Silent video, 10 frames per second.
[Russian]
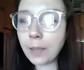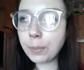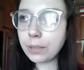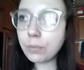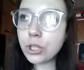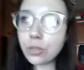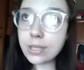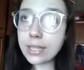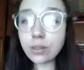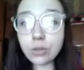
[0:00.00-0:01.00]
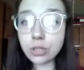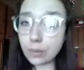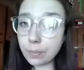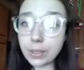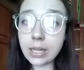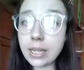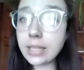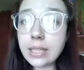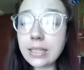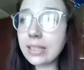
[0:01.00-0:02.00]
Потому что у следующего
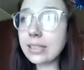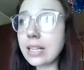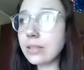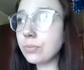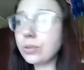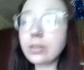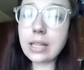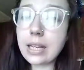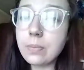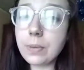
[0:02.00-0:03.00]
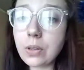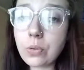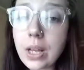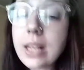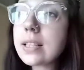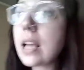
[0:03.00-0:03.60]
поколения никогда не будет так, как было у нас,